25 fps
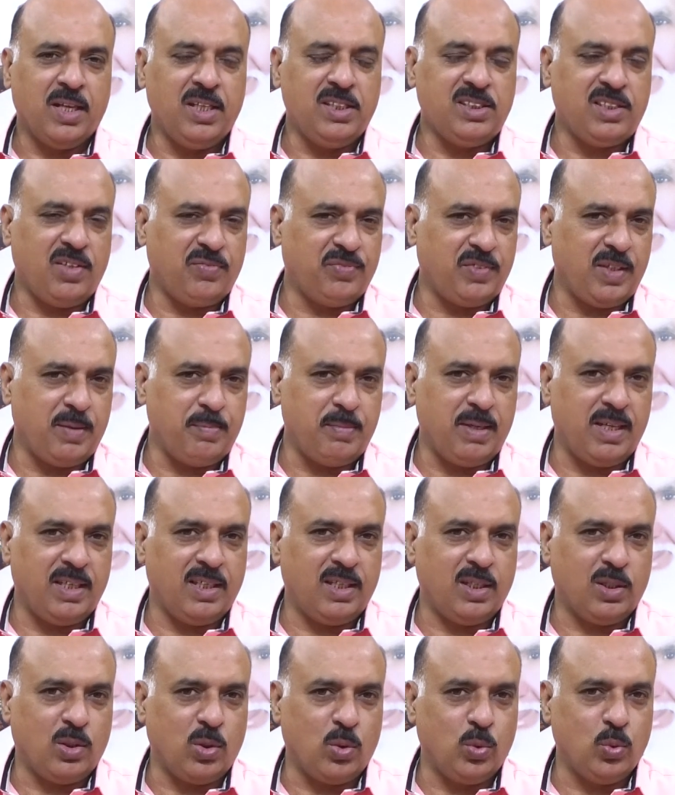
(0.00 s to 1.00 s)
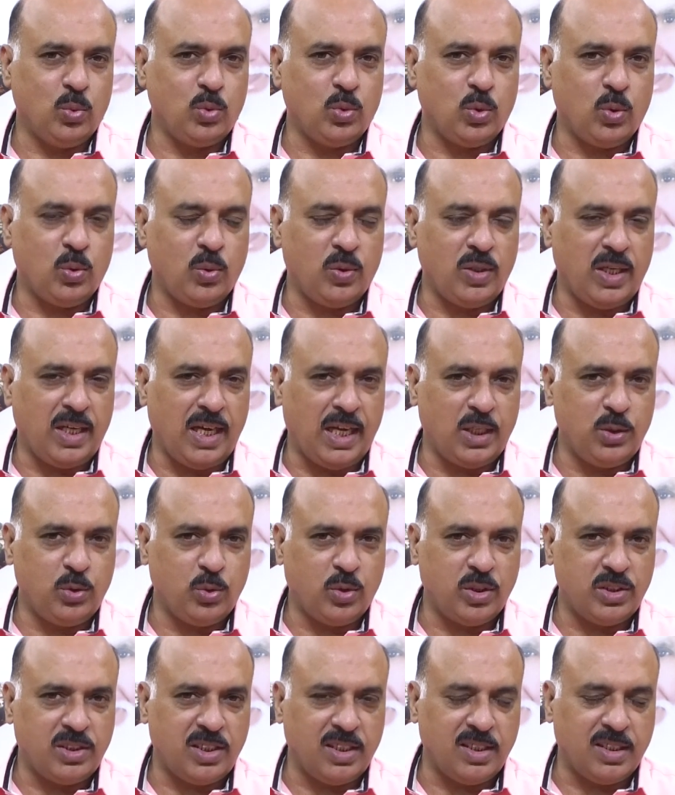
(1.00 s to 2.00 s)
इस हफ्ते में अगर कहूँ तो
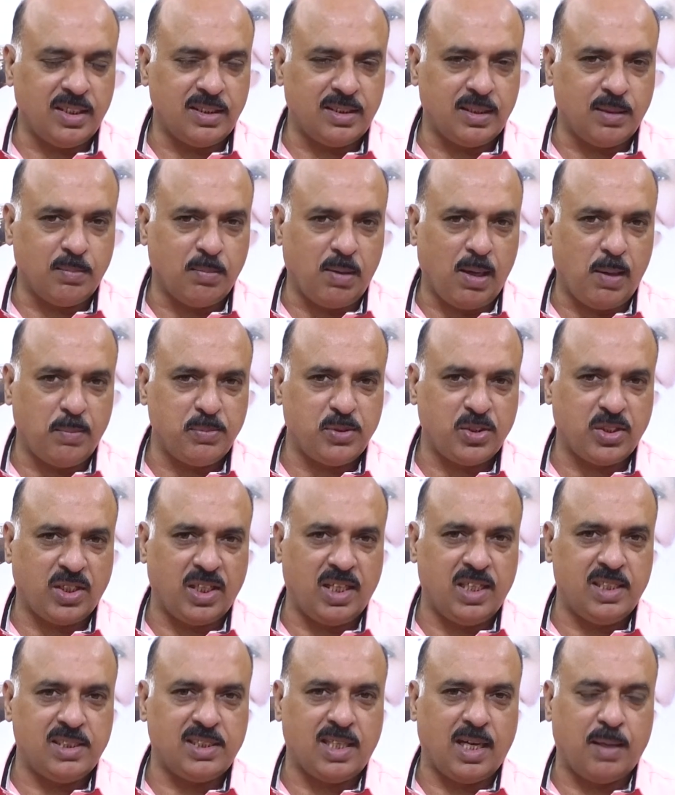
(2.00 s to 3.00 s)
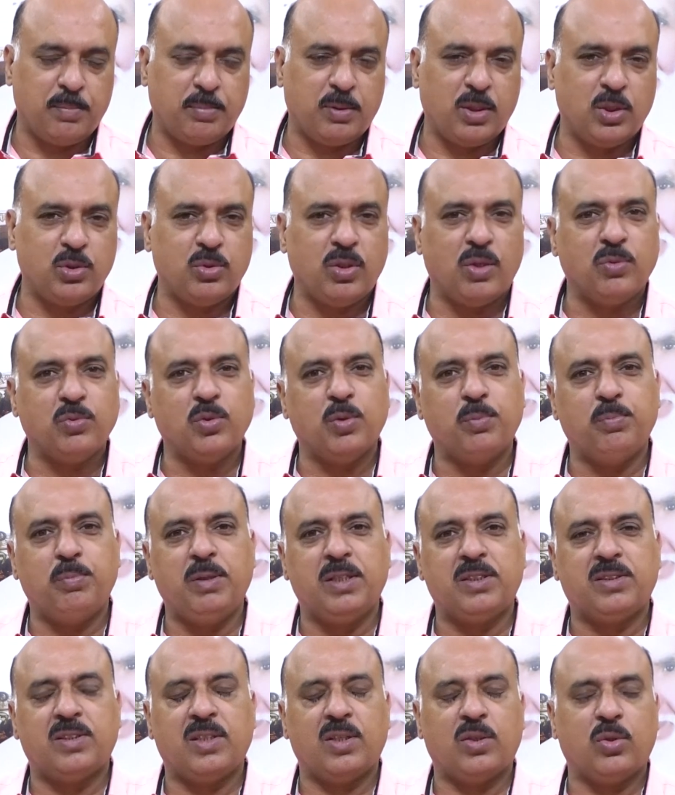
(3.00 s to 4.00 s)
एजुकेशन के तमाम स्केल्स आपके जो हैं वो
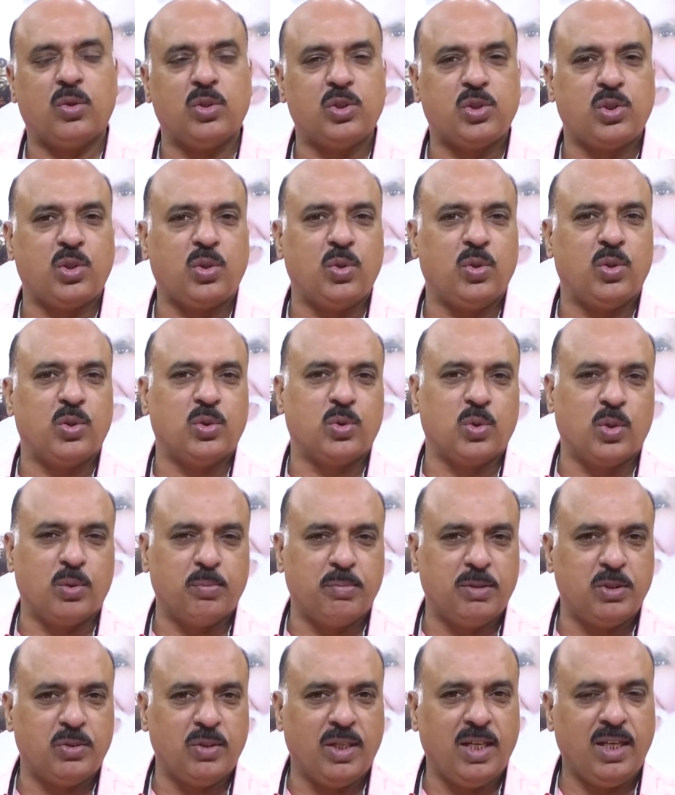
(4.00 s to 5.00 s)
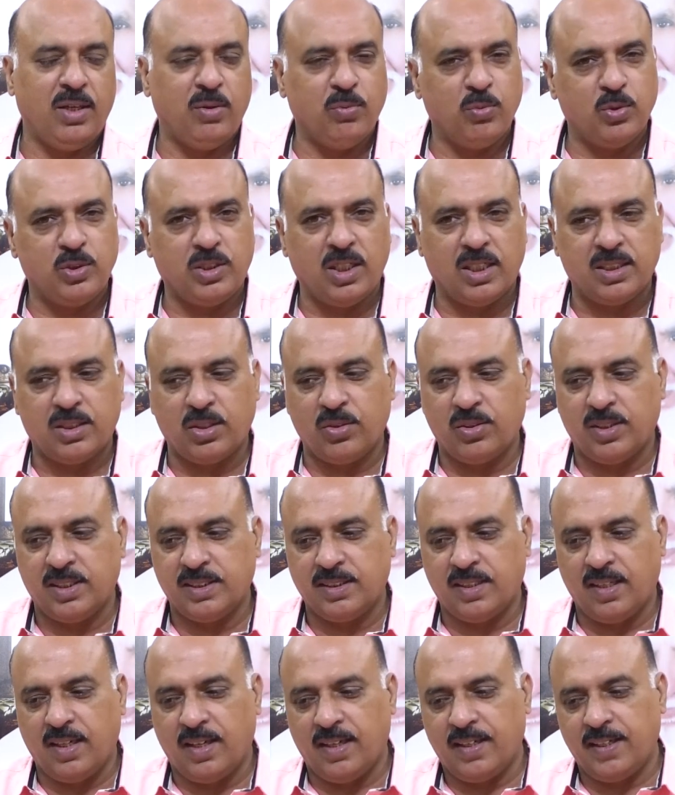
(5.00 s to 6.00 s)
बेहतर और सिक्योर जोन में जो है वो जाते हुए
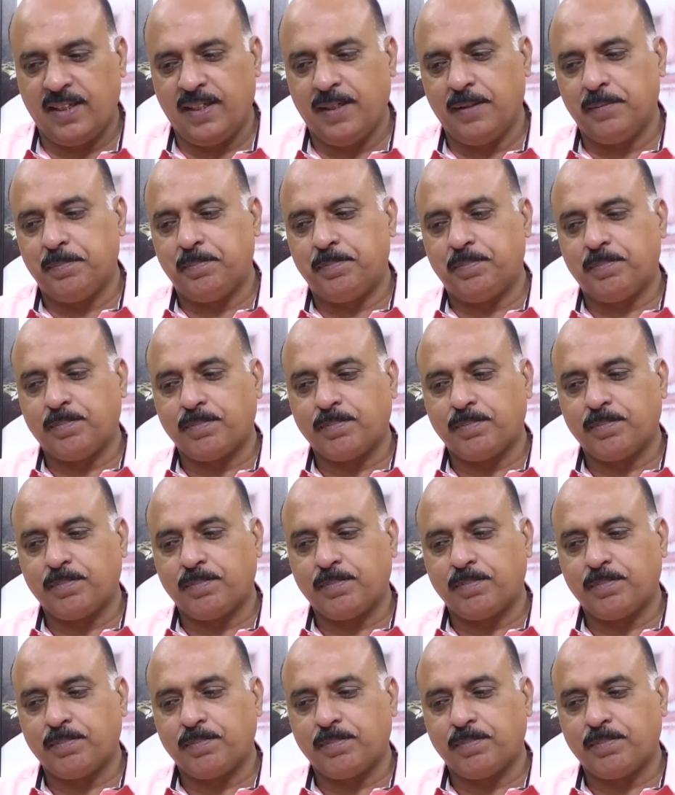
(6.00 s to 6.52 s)
नज़र आ रहे हैं